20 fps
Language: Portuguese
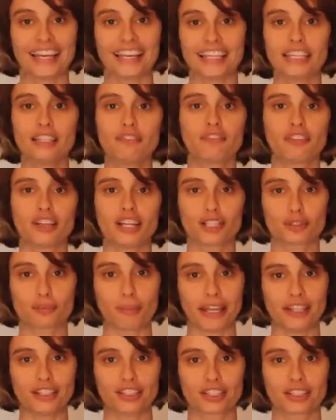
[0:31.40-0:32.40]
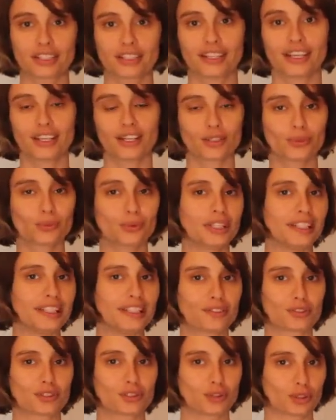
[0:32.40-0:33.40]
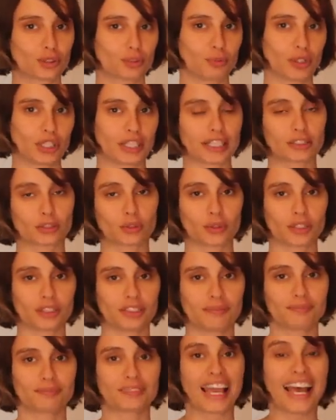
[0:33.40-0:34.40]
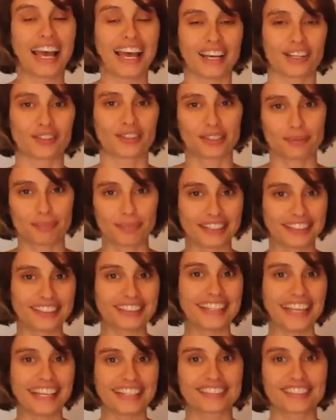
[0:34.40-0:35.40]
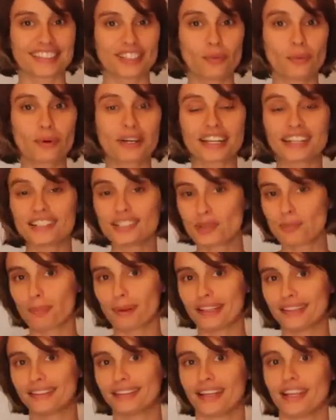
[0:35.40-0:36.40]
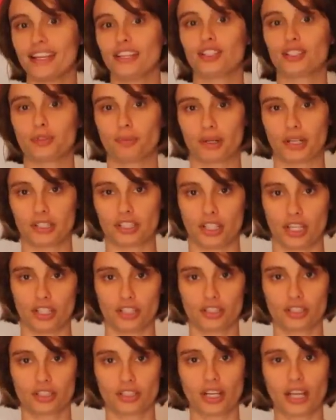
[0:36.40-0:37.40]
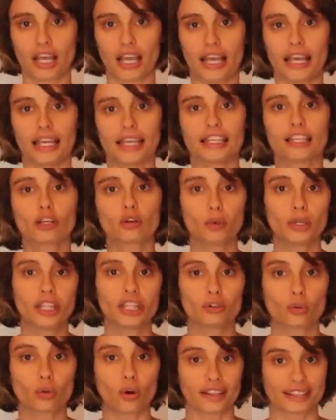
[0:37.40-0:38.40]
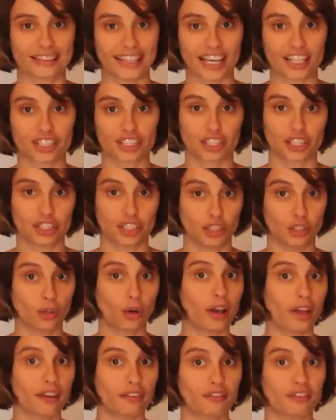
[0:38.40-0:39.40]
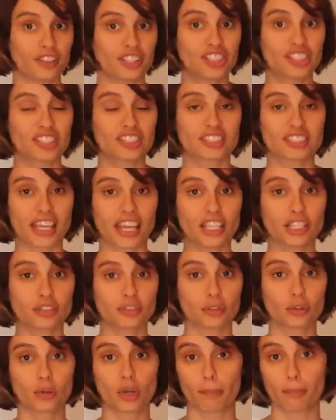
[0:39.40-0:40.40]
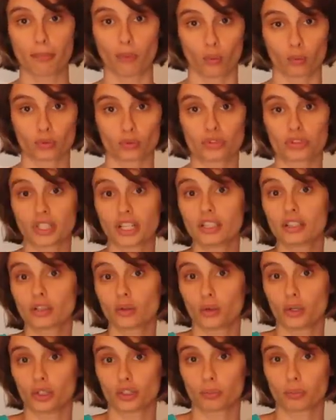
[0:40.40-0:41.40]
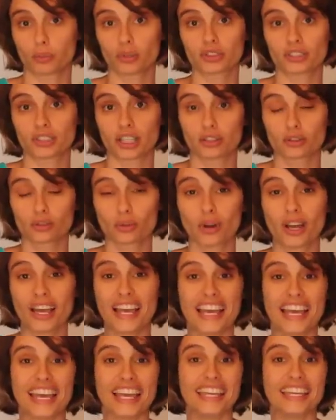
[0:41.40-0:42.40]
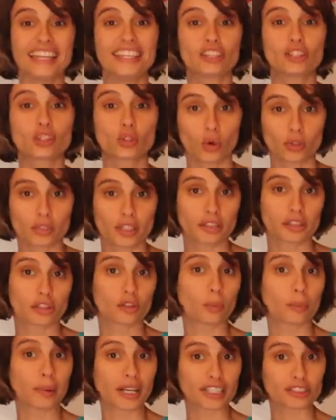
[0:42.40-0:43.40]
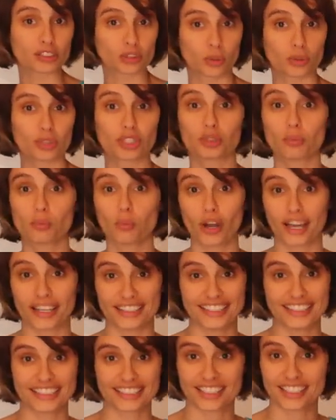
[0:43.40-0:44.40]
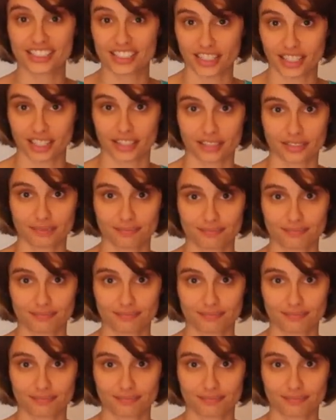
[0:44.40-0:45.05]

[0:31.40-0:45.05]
Infelizmente, no início de 2014, a nossa presidenta deu um grande presente pra gente incluindo a taxa de IOF de 6,38% em todas as operações de moeda estrangeira.